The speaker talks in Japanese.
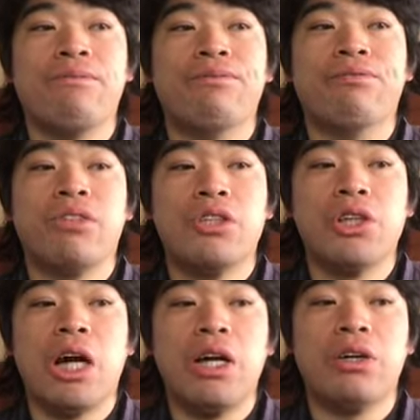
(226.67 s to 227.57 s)
うん、
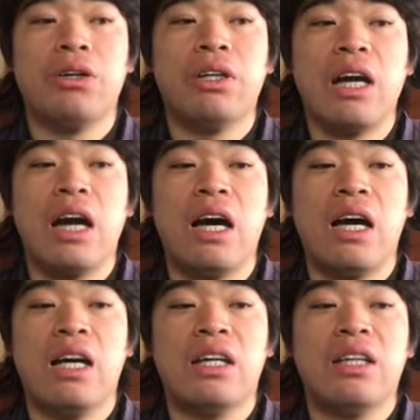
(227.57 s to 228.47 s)
中華料理
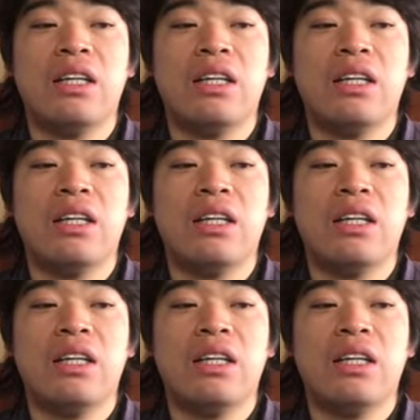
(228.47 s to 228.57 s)
屋、